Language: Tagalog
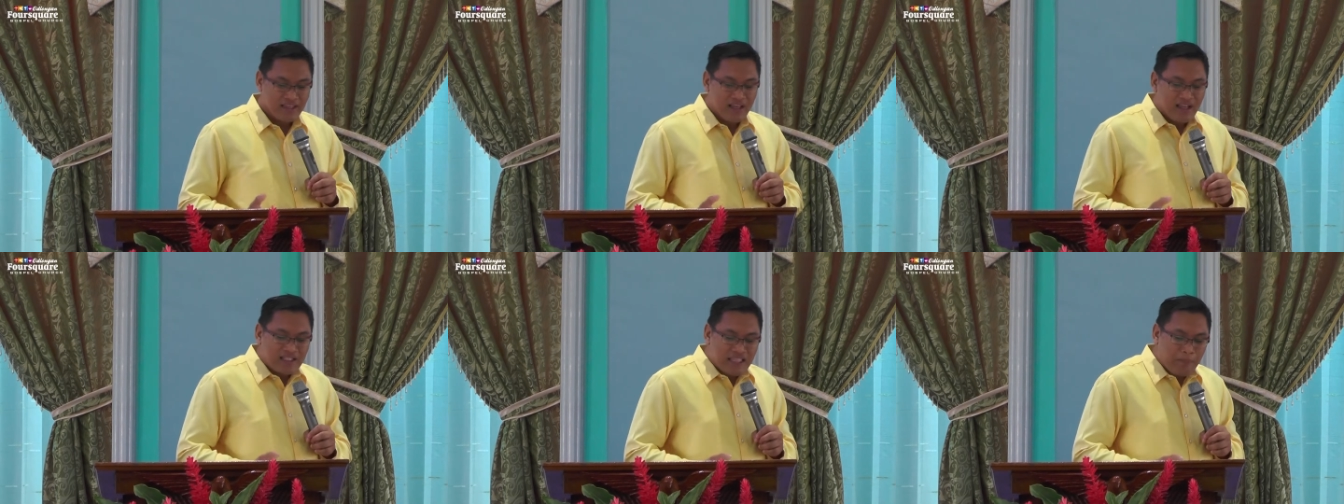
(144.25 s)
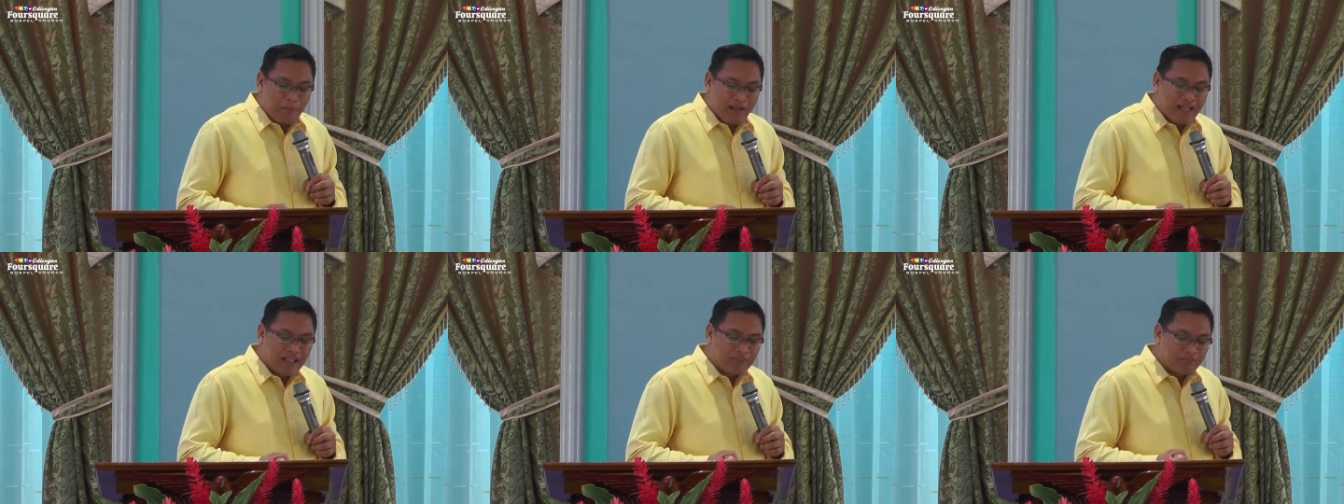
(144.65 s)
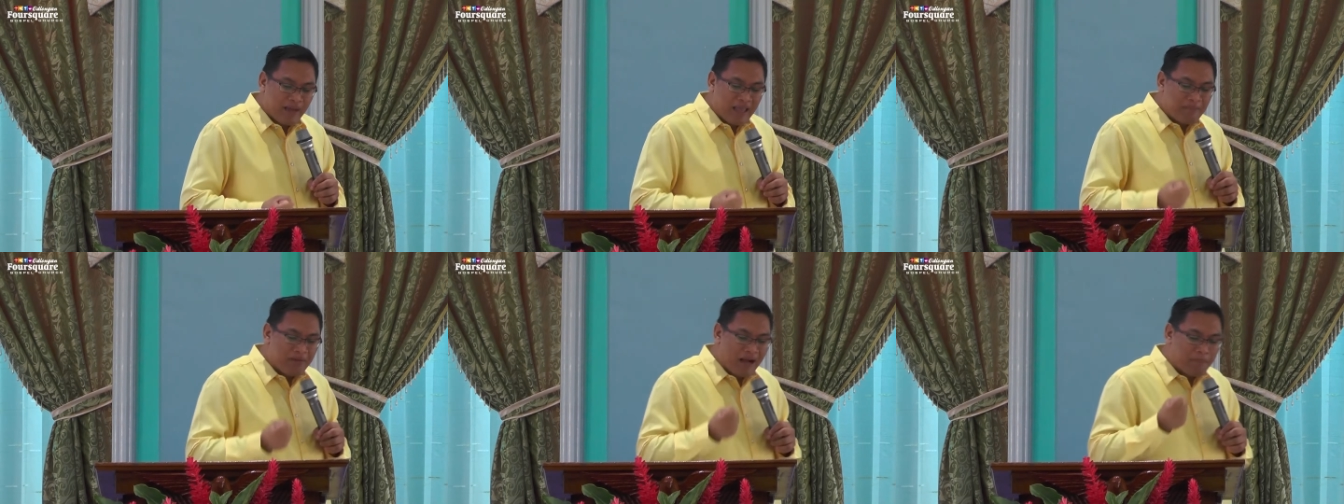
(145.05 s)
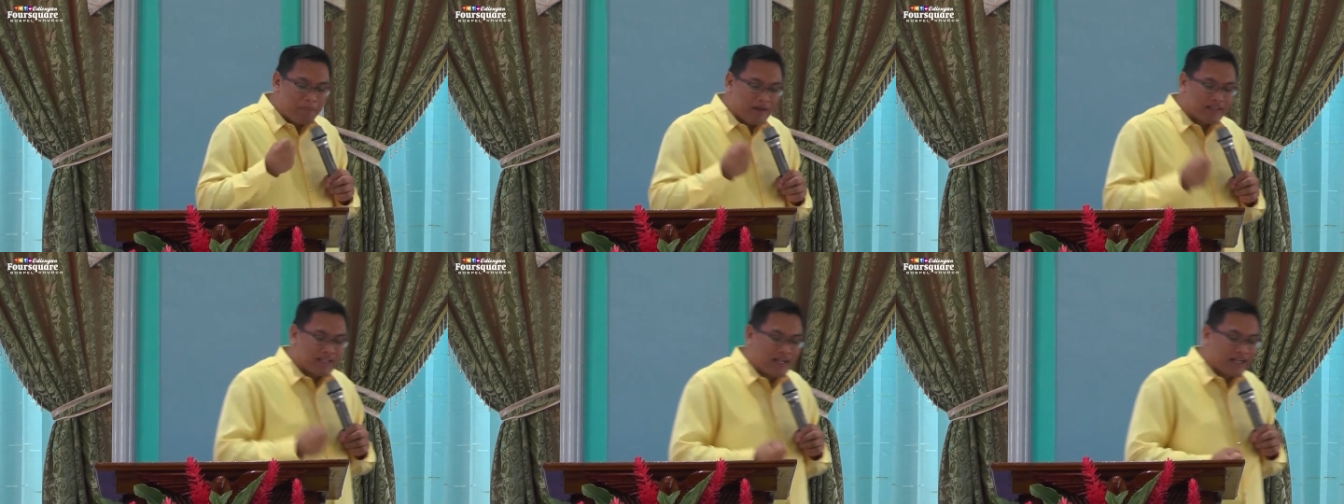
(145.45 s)
Sapagkat may mga
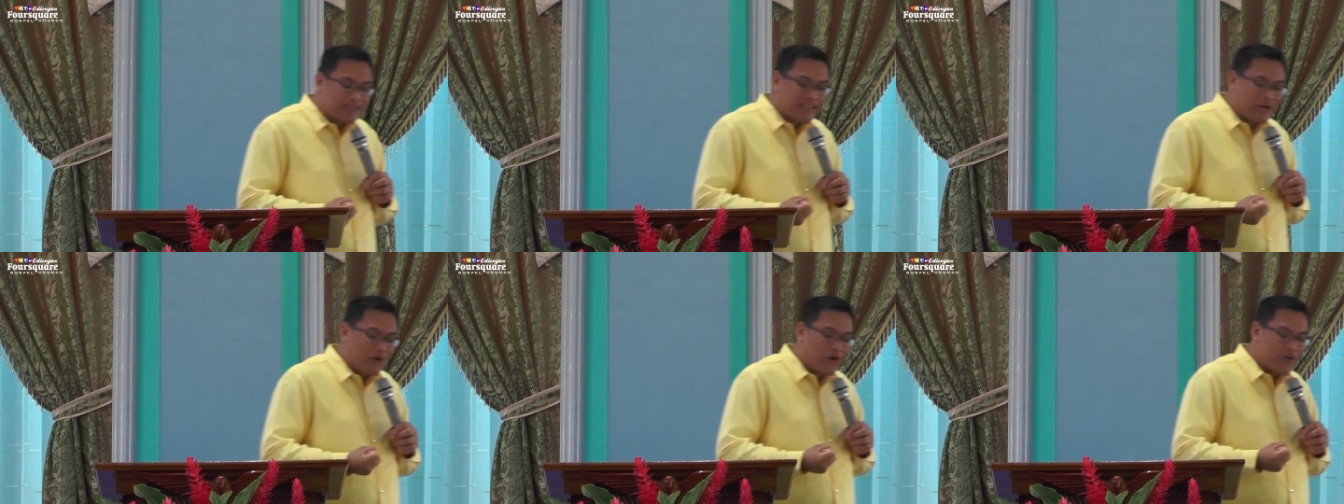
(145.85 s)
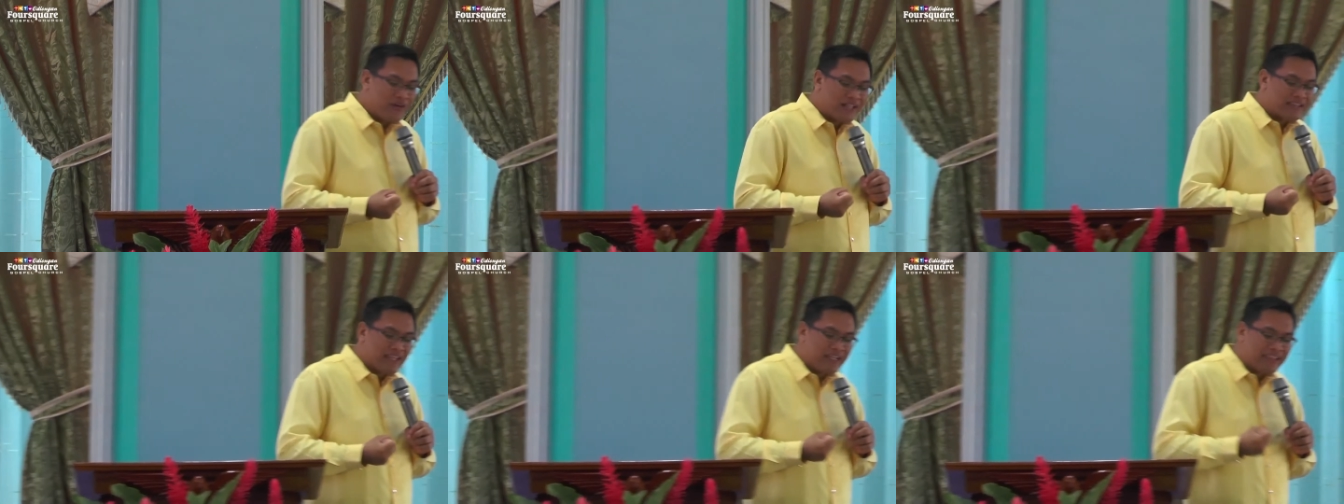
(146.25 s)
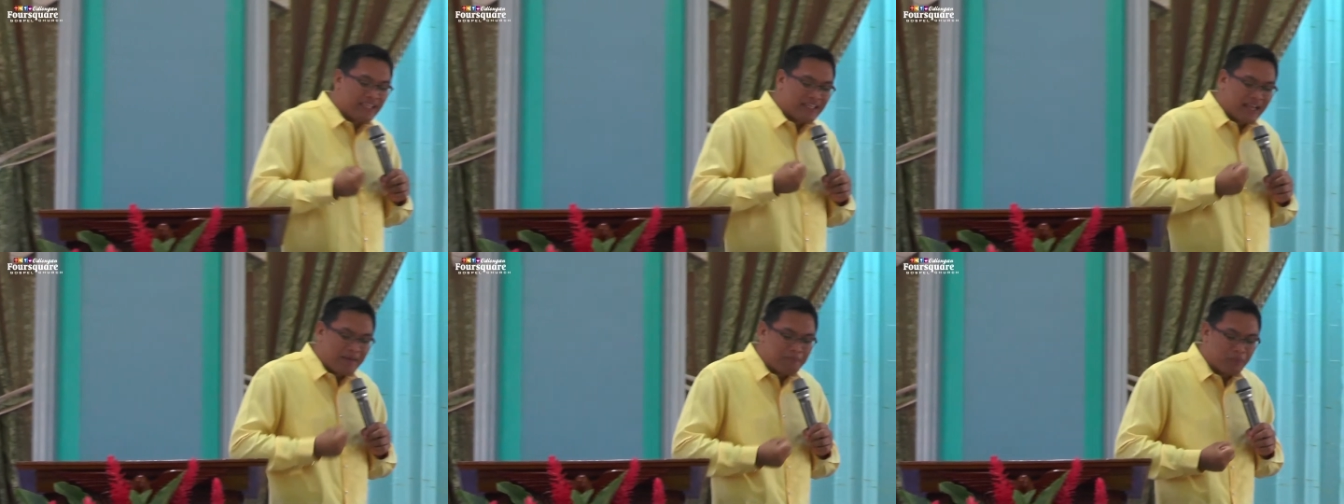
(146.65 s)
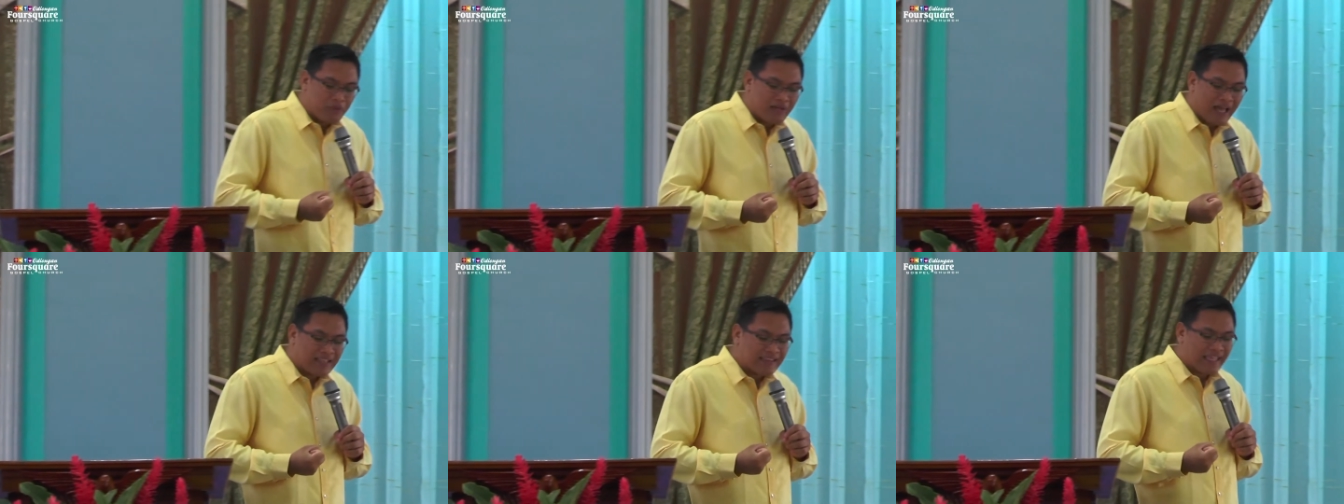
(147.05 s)
pagkakataon na tinitingnan po
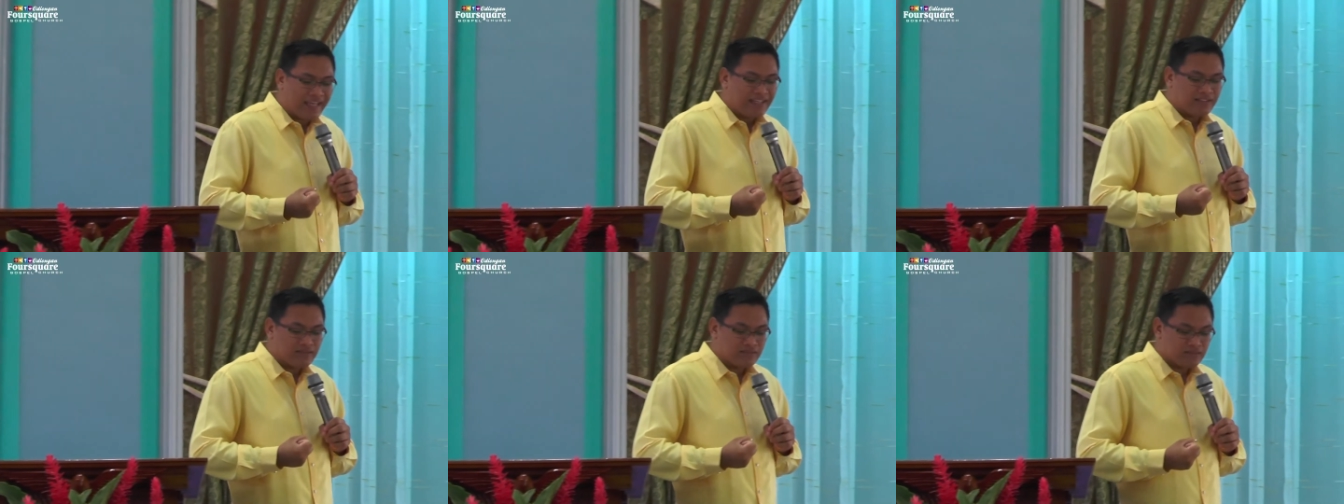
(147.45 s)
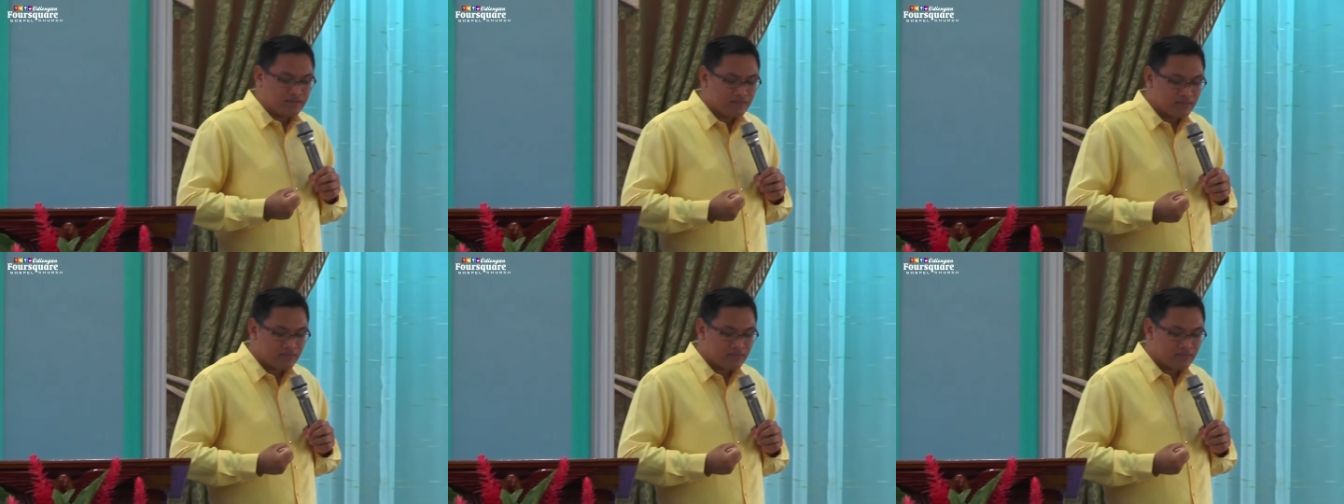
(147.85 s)
natin